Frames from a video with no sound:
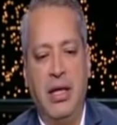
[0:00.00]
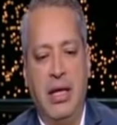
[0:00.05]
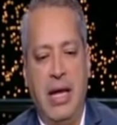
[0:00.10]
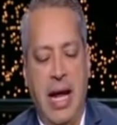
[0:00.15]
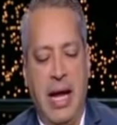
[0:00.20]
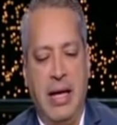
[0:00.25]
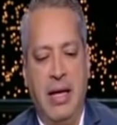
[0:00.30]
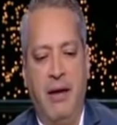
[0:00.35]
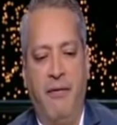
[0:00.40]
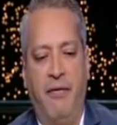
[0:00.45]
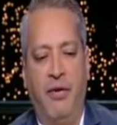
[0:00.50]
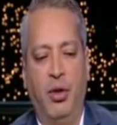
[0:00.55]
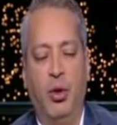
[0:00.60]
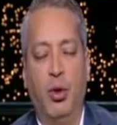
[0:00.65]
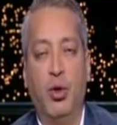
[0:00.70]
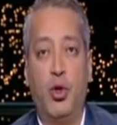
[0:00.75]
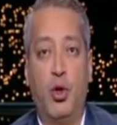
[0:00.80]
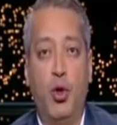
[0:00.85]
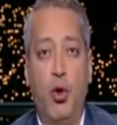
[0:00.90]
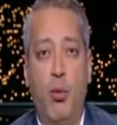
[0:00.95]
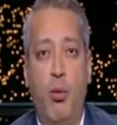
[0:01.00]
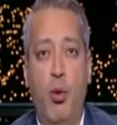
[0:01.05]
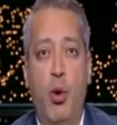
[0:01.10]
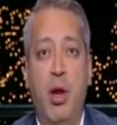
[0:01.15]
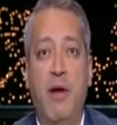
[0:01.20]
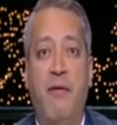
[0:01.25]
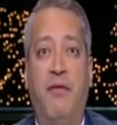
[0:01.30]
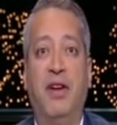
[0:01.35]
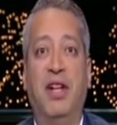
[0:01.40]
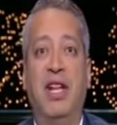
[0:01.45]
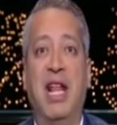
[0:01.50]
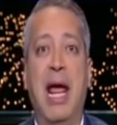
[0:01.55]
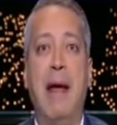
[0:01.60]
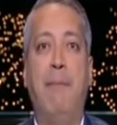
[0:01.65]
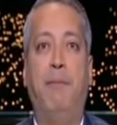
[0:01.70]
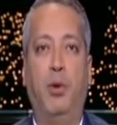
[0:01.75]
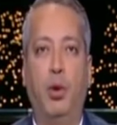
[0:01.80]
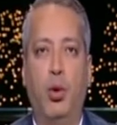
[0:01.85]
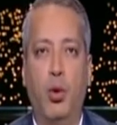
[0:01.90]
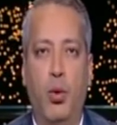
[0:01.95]
يعني يفرض اسلوبه ويفرض
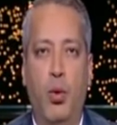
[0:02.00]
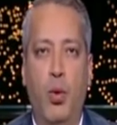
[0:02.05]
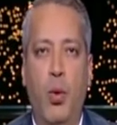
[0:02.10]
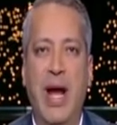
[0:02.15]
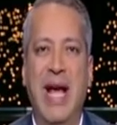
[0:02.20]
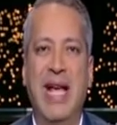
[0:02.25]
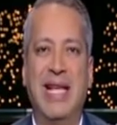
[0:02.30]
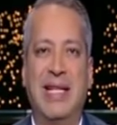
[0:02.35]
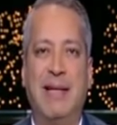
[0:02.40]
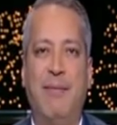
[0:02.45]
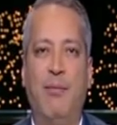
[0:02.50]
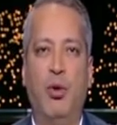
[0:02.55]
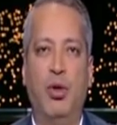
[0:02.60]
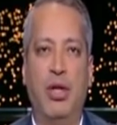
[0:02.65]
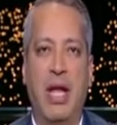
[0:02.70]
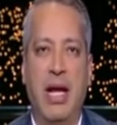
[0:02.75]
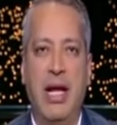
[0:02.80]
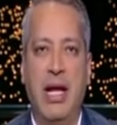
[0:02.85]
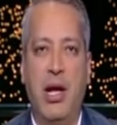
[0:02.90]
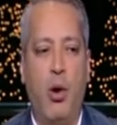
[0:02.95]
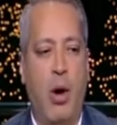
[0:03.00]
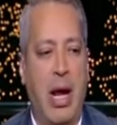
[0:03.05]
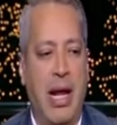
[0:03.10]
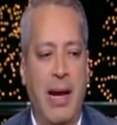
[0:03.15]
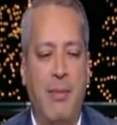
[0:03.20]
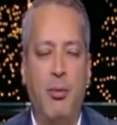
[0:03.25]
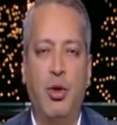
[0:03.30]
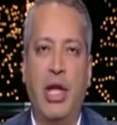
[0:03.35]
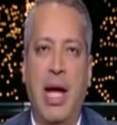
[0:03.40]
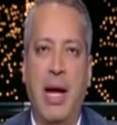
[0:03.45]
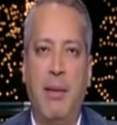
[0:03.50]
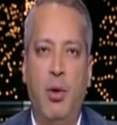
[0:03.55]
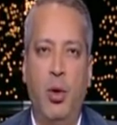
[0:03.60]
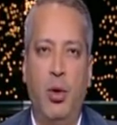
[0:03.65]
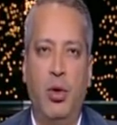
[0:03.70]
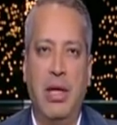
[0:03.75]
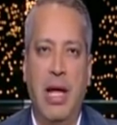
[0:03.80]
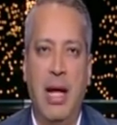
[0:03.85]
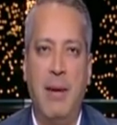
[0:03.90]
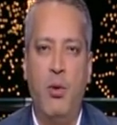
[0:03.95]
هيبته واسمه وتاريخه على المنتخب اللي
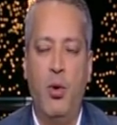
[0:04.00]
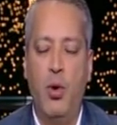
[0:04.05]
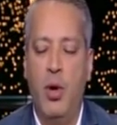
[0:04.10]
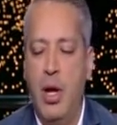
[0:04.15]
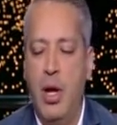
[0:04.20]
قدامه